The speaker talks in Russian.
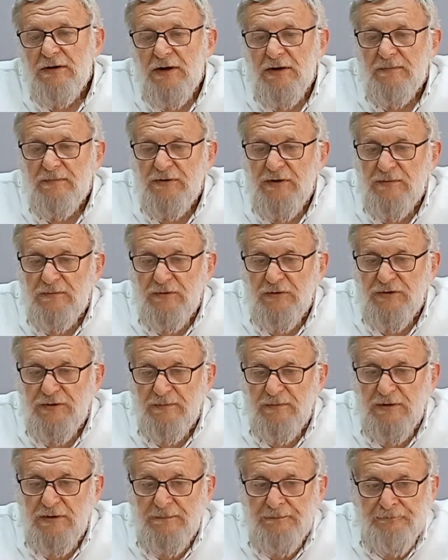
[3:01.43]
да, потому
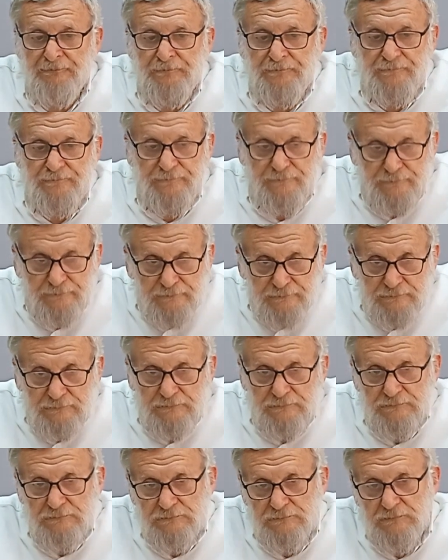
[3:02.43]
что мы
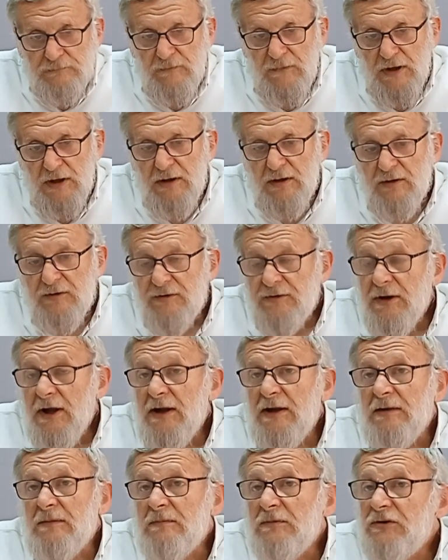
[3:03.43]

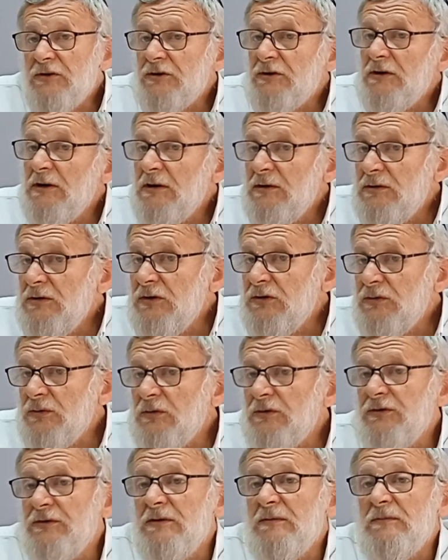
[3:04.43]
знаем, к сожалению, не
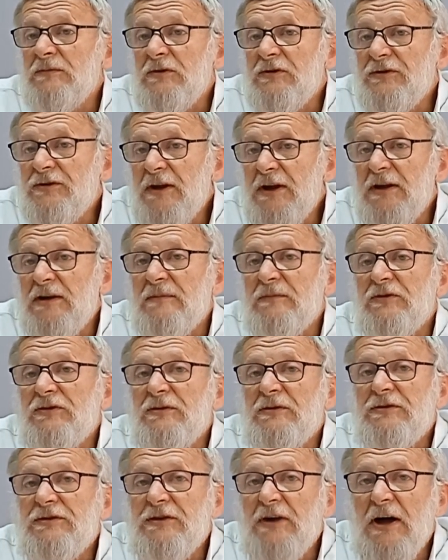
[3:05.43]
чувствуем, но знаем,
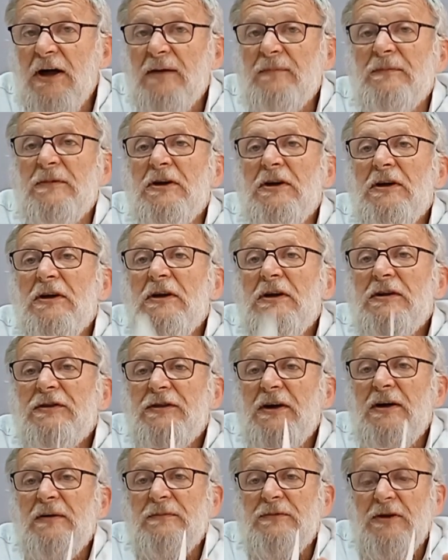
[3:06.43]
что там,
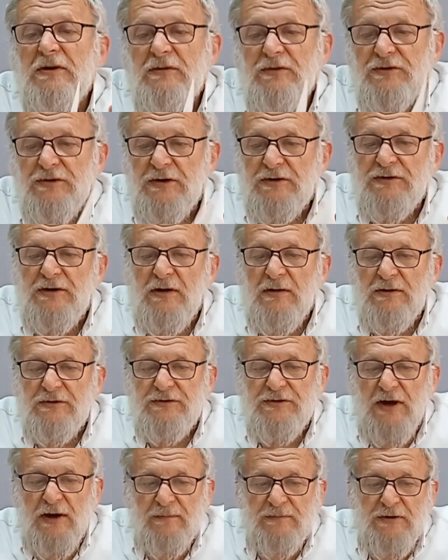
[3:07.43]
там, должна,
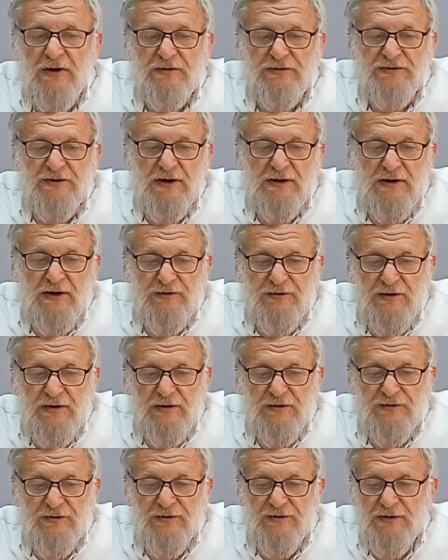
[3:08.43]
там должна
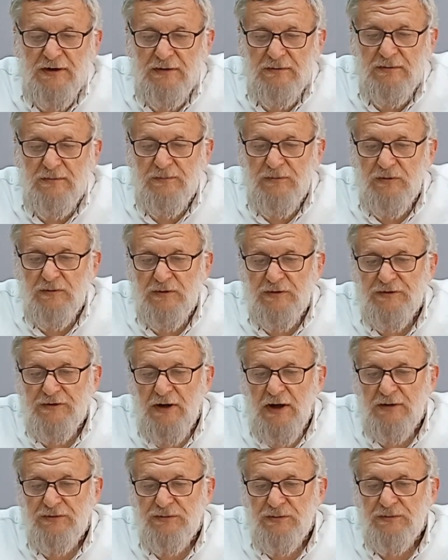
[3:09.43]
раскрыться, слава Богу,
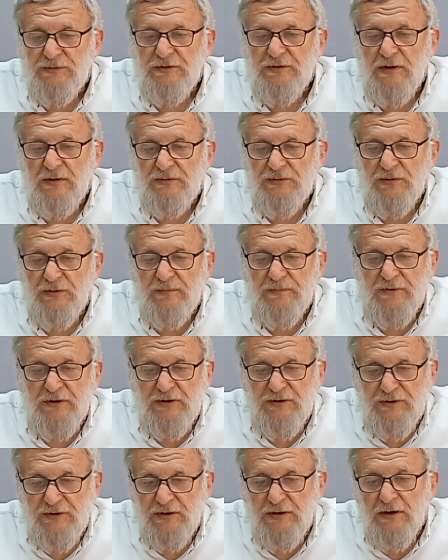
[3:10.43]
то оттуда должно
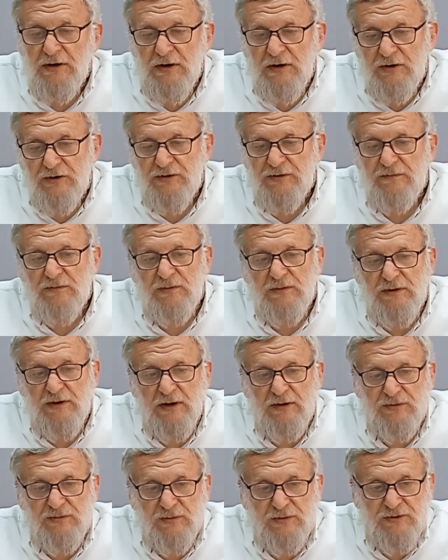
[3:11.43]
прийти
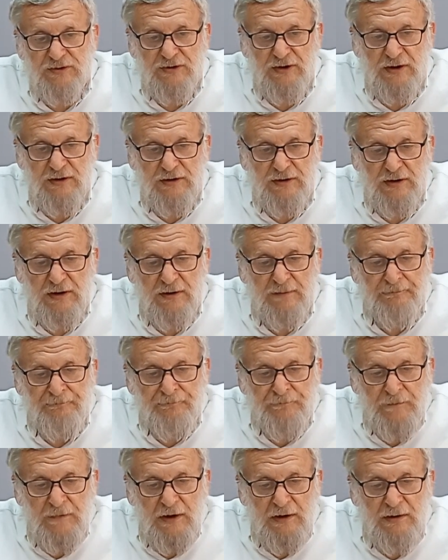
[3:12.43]
живое ощущение,
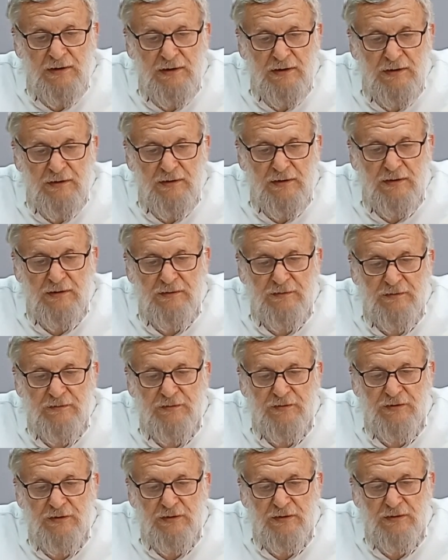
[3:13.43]
э,
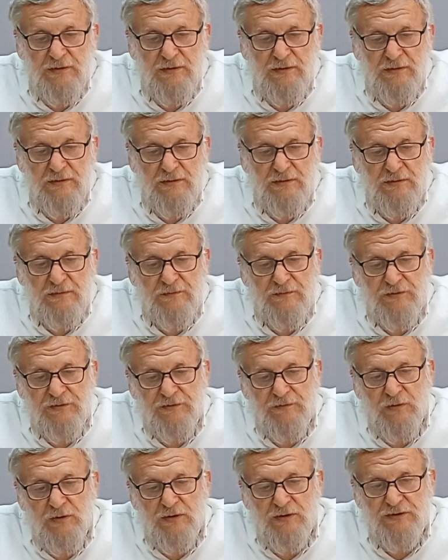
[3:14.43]
э, э,
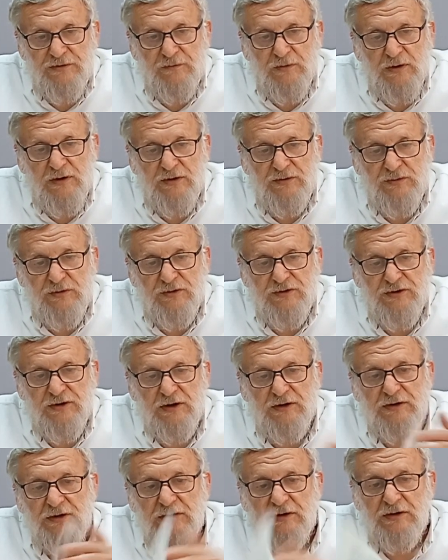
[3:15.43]
э живое
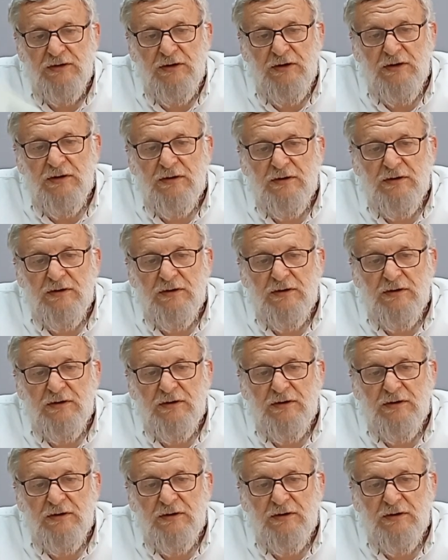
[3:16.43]
ощущение